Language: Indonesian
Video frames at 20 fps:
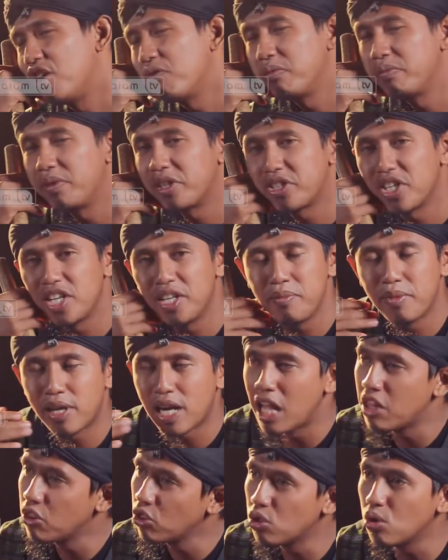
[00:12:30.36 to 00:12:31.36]
kalau pemirsa ini
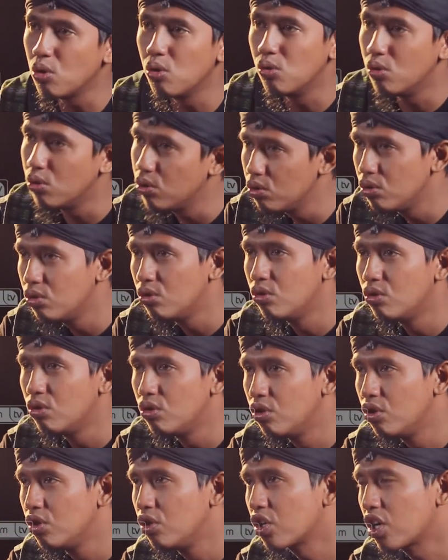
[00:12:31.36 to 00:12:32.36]
merantau,
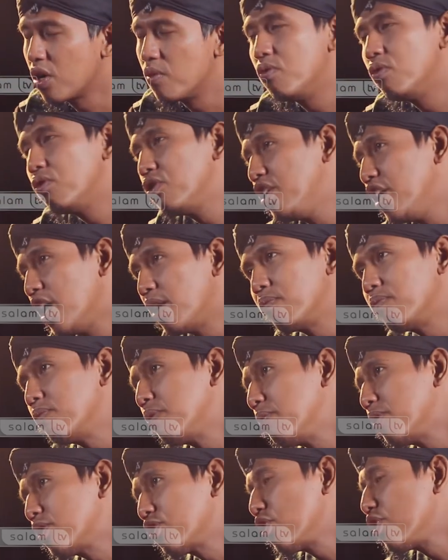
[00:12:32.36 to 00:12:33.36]
Kemudian
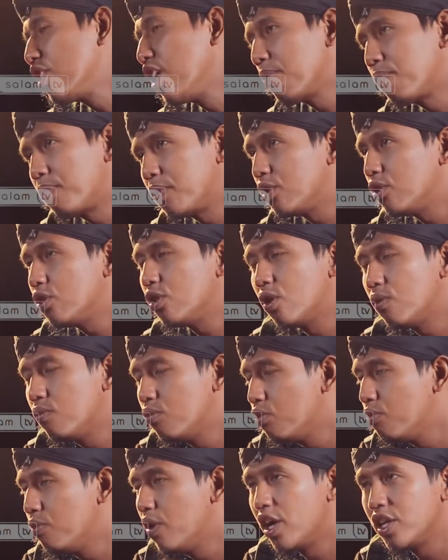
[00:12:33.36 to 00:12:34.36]
pemirsa dapat
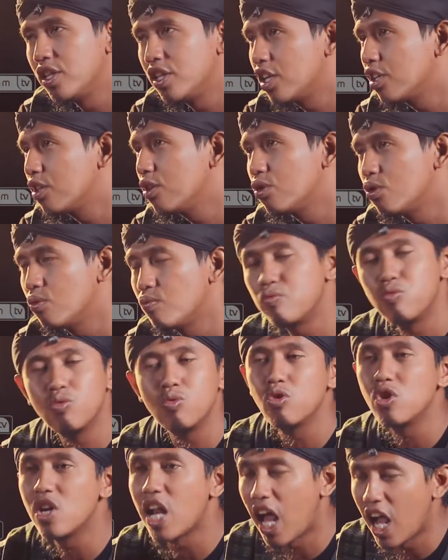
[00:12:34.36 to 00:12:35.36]
ilmu banyak gitu.
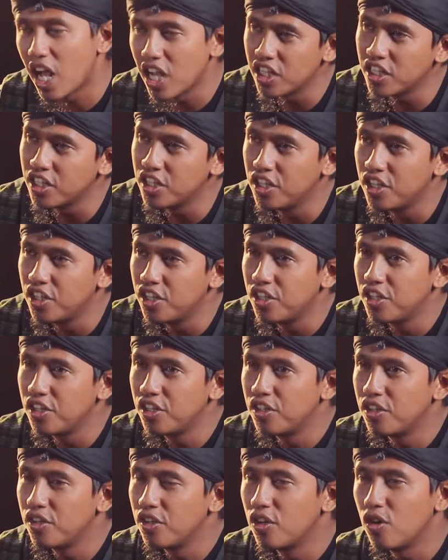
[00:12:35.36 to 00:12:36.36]
Pulang
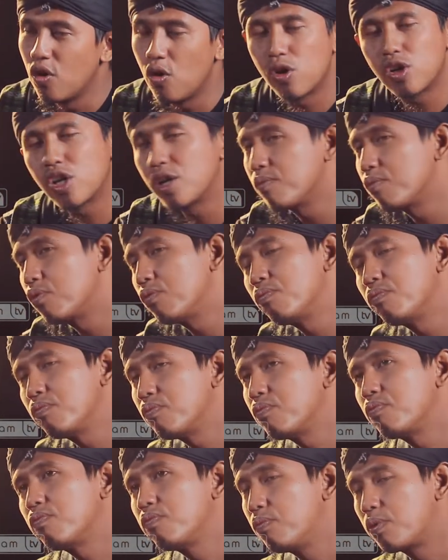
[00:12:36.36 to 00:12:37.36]
orang pun
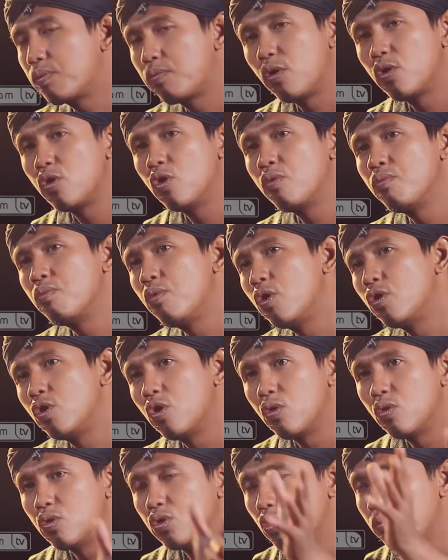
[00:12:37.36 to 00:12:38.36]

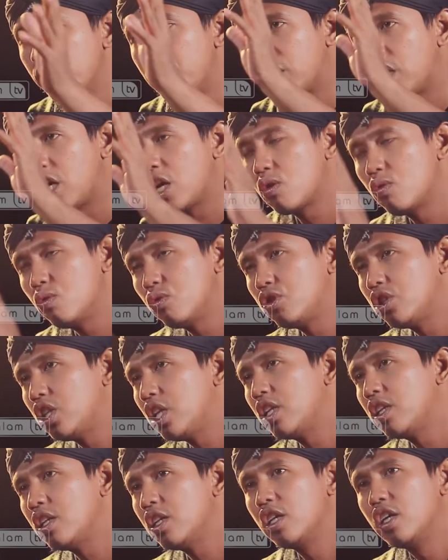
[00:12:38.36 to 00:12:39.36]
berbondong-bondong untuk
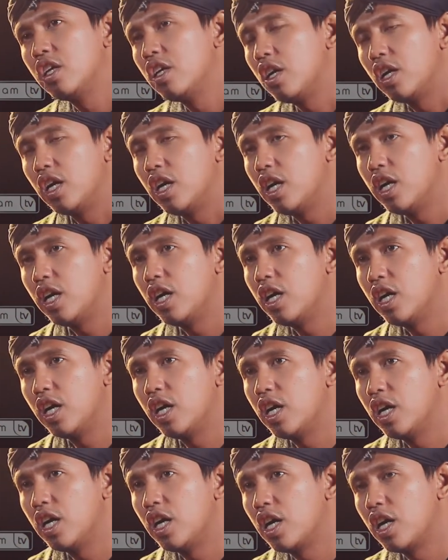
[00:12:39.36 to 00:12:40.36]
mengikuti
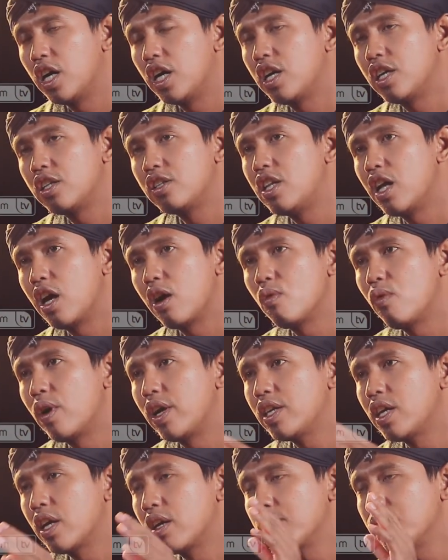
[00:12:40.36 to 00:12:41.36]
eh,
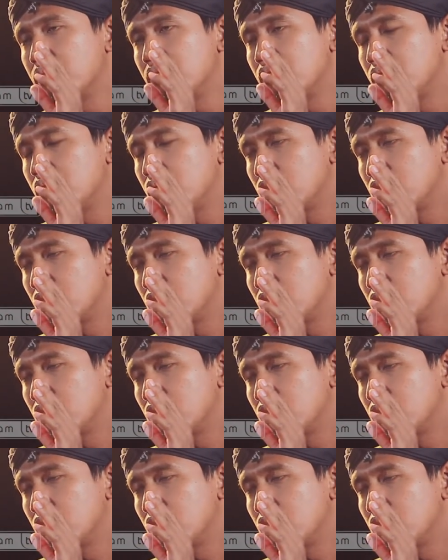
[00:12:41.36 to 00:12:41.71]
dakwah yang